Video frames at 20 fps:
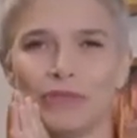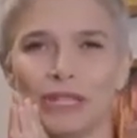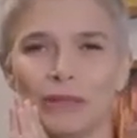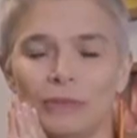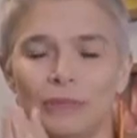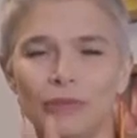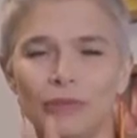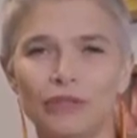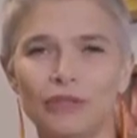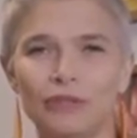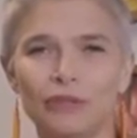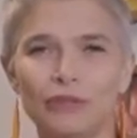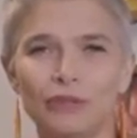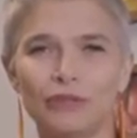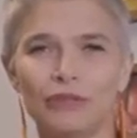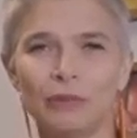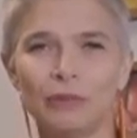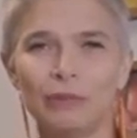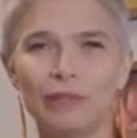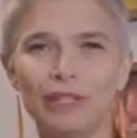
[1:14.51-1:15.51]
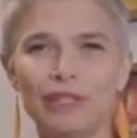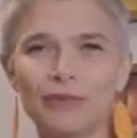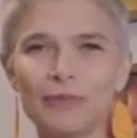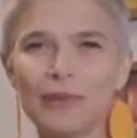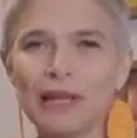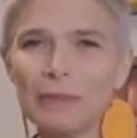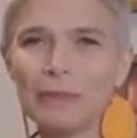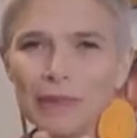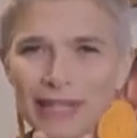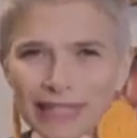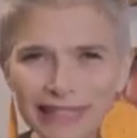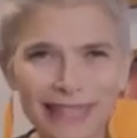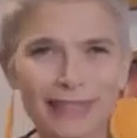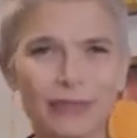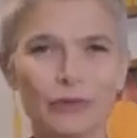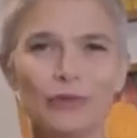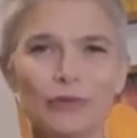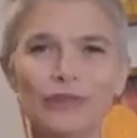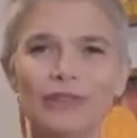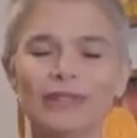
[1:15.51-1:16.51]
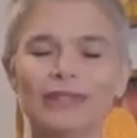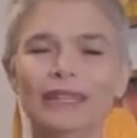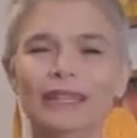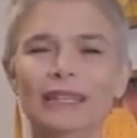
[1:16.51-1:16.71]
É né? por isso que o feminismo é libertador.